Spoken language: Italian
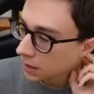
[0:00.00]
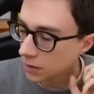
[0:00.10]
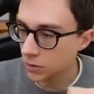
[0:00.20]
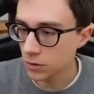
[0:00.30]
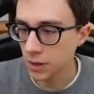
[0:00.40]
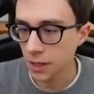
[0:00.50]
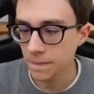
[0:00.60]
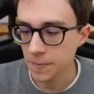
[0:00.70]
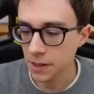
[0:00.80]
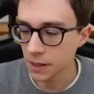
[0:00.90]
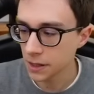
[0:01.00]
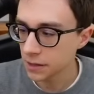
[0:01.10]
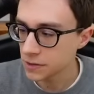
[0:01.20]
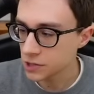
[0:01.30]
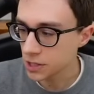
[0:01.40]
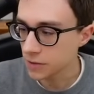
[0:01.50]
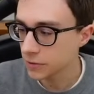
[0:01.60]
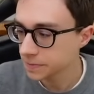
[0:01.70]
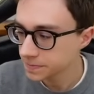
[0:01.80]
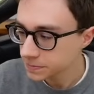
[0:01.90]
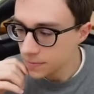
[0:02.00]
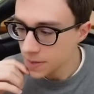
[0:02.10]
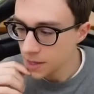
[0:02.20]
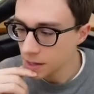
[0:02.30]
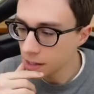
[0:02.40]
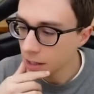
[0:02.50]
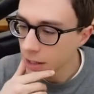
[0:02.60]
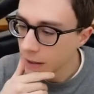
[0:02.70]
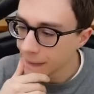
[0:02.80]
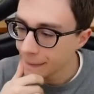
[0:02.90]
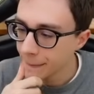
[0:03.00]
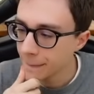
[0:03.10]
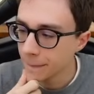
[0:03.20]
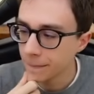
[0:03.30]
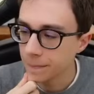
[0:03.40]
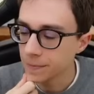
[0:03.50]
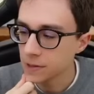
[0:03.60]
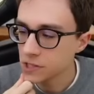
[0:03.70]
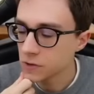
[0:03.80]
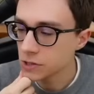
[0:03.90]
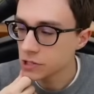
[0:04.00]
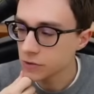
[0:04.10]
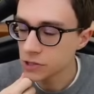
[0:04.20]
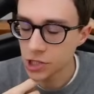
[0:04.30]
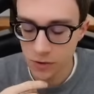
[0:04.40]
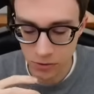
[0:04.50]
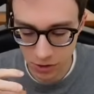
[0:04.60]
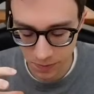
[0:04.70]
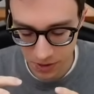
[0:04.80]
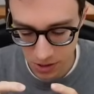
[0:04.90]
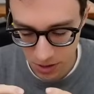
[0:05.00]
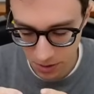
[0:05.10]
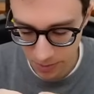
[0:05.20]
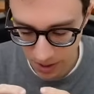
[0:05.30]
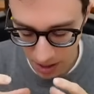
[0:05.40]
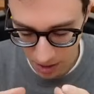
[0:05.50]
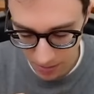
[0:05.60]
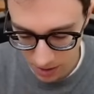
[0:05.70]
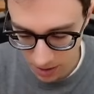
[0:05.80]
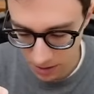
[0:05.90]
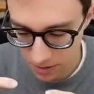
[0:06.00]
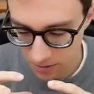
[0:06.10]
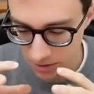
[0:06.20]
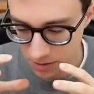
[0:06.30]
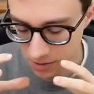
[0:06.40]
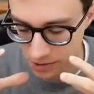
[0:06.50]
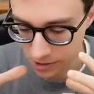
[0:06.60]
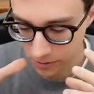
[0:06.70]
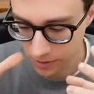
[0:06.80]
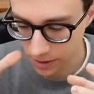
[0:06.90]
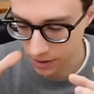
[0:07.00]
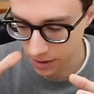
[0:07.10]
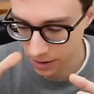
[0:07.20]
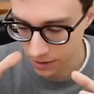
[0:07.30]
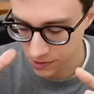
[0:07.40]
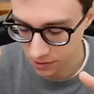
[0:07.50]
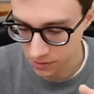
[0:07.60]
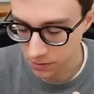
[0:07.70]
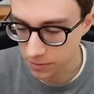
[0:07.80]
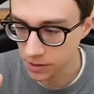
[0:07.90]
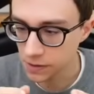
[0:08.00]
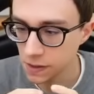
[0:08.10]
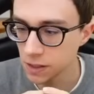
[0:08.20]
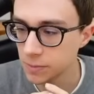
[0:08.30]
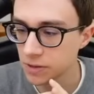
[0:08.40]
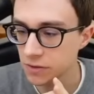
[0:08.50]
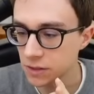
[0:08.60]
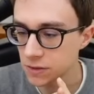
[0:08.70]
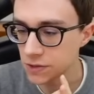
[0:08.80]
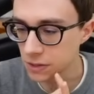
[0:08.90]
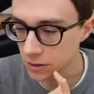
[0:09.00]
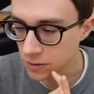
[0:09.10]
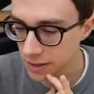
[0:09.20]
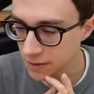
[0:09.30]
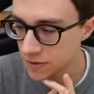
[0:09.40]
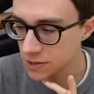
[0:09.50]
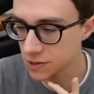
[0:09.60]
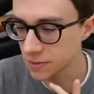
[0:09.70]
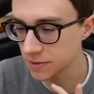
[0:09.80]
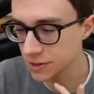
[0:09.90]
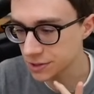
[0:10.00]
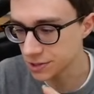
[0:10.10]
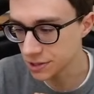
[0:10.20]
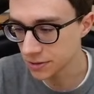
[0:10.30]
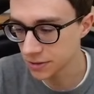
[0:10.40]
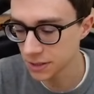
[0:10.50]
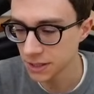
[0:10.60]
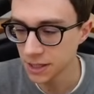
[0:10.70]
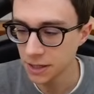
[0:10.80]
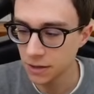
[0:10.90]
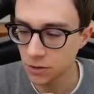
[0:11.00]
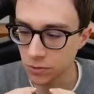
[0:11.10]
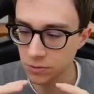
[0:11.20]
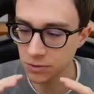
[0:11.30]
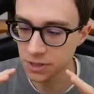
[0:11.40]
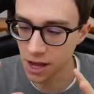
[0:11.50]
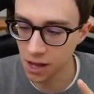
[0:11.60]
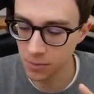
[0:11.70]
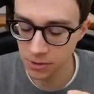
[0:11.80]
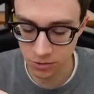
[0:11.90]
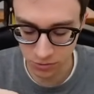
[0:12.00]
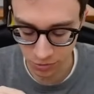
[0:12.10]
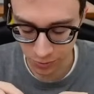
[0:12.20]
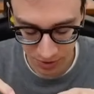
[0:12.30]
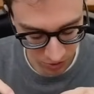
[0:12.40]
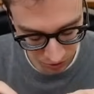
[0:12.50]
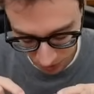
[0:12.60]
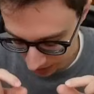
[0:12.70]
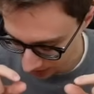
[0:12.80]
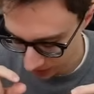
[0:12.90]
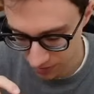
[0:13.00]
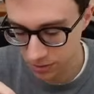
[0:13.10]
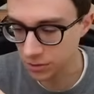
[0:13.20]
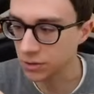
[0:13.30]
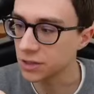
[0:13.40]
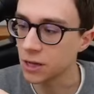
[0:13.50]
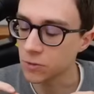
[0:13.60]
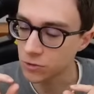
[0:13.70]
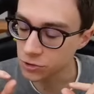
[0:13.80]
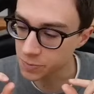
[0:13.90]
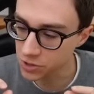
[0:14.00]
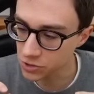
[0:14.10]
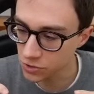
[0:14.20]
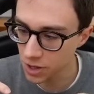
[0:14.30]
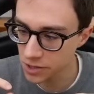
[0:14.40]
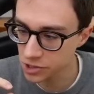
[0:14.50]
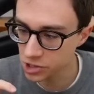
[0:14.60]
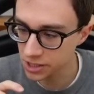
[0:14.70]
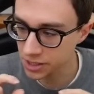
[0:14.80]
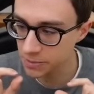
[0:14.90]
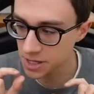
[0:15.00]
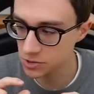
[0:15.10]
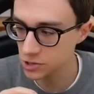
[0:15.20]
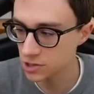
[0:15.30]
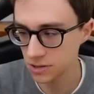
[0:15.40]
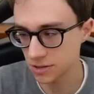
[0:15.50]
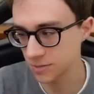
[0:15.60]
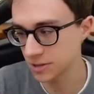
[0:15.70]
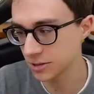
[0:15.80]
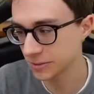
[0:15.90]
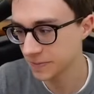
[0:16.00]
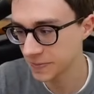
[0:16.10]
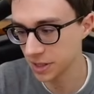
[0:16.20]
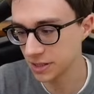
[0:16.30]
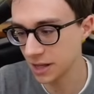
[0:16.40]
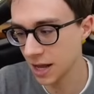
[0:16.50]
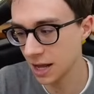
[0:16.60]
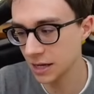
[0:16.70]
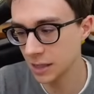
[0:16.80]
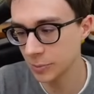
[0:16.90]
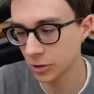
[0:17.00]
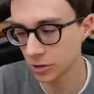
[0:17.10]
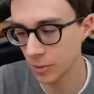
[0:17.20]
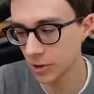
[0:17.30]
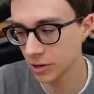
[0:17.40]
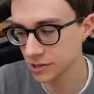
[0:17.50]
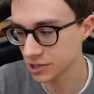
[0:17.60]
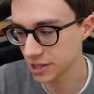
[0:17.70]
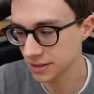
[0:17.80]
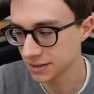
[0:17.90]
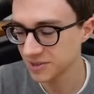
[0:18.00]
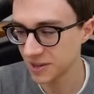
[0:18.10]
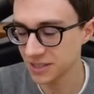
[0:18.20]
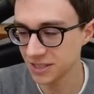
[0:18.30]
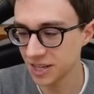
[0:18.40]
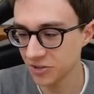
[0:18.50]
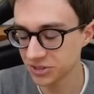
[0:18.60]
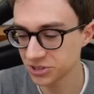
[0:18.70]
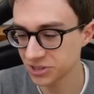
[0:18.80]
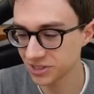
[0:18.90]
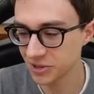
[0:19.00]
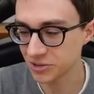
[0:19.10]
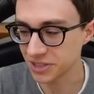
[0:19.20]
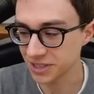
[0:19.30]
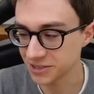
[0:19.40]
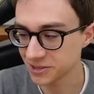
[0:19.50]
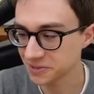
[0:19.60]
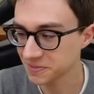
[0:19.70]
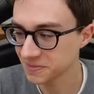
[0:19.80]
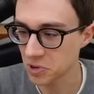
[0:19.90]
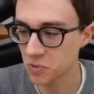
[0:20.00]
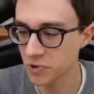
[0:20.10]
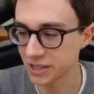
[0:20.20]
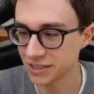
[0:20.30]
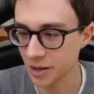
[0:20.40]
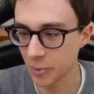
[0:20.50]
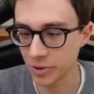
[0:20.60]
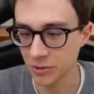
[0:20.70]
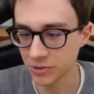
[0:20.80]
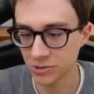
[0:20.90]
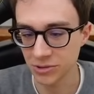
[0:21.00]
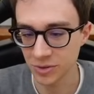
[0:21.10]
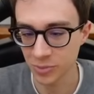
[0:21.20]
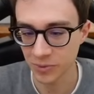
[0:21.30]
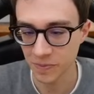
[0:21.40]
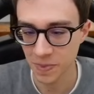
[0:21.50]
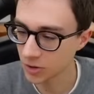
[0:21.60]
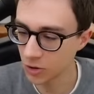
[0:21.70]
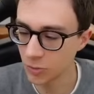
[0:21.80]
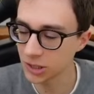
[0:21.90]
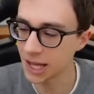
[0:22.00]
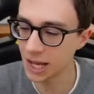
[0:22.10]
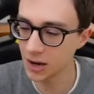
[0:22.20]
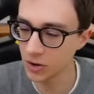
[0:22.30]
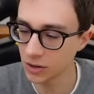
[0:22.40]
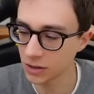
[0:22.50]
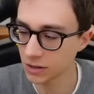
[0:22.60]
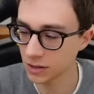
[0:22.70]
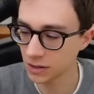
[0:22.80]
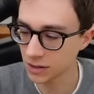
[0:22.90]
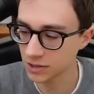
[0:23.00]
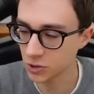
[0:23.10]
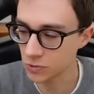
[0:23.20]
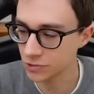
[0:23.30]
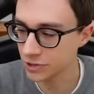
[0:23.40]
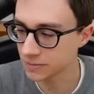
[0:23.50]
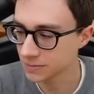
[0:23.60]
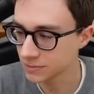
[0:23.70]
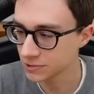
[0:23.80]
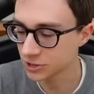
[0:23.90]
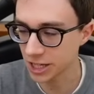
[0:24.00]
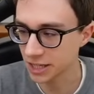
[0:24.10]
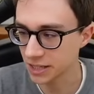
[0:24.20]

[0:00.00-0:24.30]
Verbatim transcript: Allora, eh, dicevo, e, ehm, dicevo, dicevo, dicevo, una specie di piramide di 25 cm per 25, 25 per 25, con, un diam- con uno spessore, non diamo, uno spessore di circa mezzo centimetro. Materiale il più economico che c'è. Provate a dire quanti soldi mi hanno chiesto per una stampa di questo tipo. Col modello escluso, cioè